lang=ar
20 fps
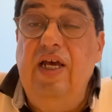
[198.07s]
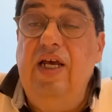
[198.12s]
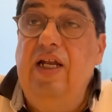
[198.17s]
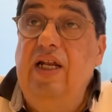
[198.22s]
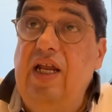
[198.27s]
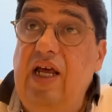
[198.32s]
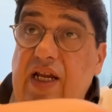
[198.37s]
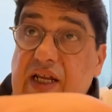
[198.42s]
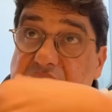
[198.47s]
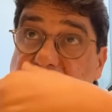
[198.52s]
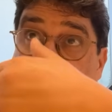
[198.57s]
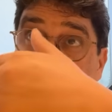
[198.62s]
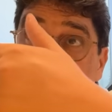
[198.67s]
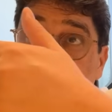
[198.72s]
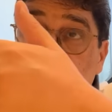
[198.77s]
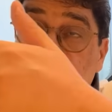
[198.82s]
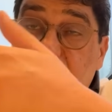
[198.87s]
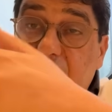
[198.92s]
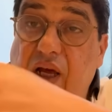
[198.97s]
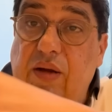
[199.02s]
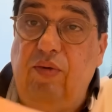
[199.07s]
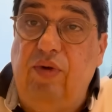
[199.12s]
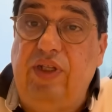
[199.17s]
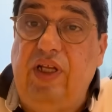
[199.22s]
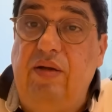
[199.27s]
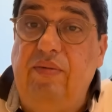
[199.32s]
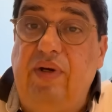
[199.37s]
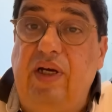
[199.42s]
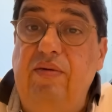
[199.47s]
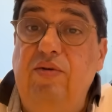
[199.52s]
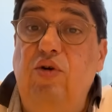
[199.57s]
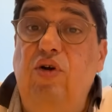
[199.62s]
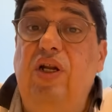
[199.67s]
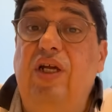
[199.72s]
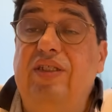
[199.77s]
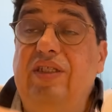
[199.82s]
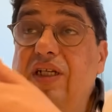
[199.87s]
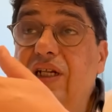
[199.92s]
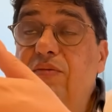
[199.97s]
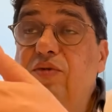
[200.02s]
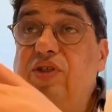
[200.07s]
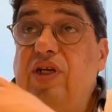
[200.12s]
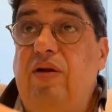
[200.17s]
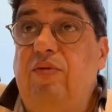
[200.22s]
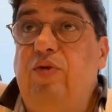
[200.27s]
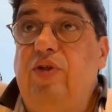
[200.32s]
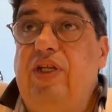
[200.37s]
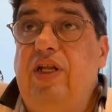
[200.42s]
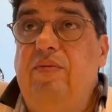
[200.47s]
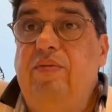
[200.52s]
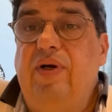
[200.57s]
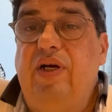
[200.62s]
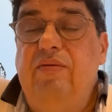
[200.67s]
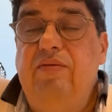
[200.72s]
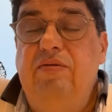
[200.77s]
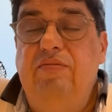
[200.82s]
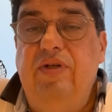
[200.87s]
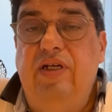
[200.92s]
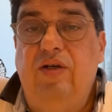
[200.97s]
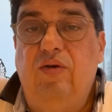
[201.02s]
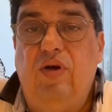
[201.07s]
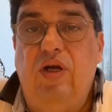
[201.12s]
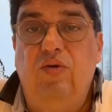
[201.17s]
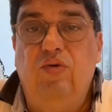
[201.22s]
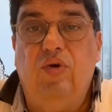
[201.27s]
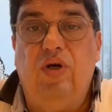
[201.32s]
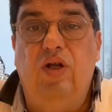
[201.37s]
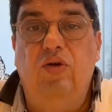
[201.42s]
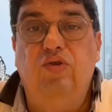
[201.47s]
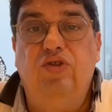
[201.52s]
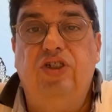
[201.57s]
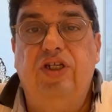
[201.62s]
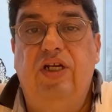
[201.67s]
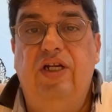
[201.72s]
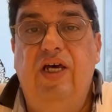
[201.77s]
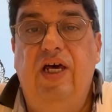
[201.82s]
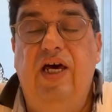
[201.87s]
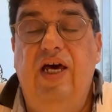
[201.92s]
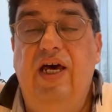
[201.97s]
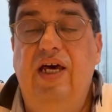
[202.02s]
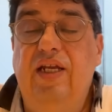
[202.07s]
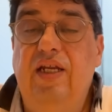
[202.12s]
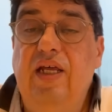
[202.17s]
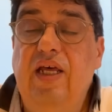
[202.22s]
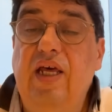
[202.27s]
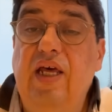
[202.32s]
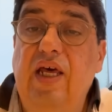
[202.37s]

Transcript: لا لصالح المنتخب الوطني المغربي ولا ضد المنتخب الوطني المغربي من يقال يوقع له شنآن